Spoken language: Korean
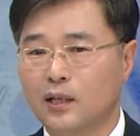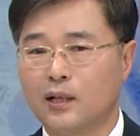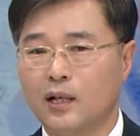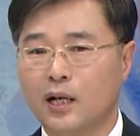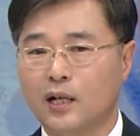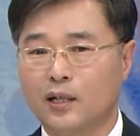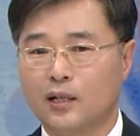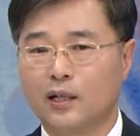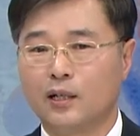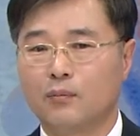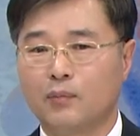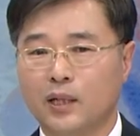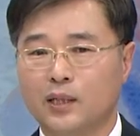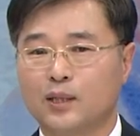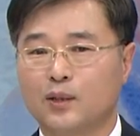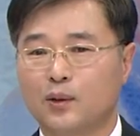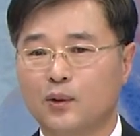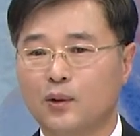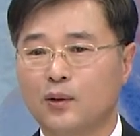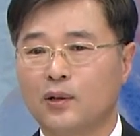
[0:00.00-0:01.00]
제 강의를
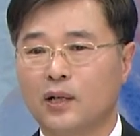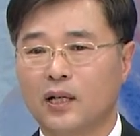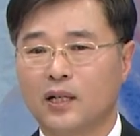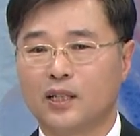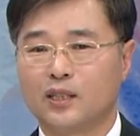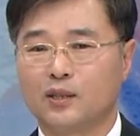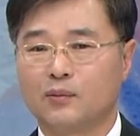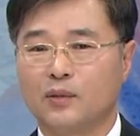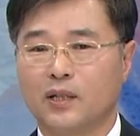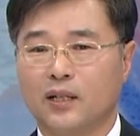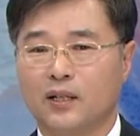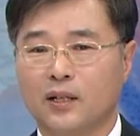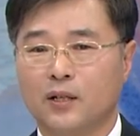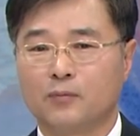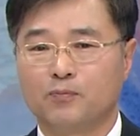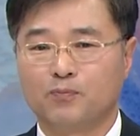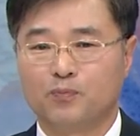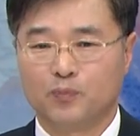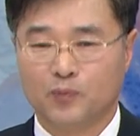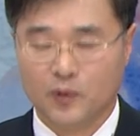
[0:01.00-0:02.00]
마치도록 하겠습니다.
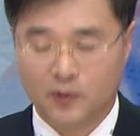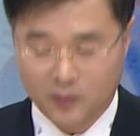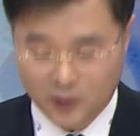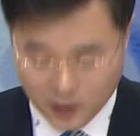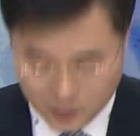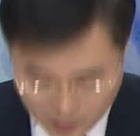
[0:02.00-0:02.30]
예.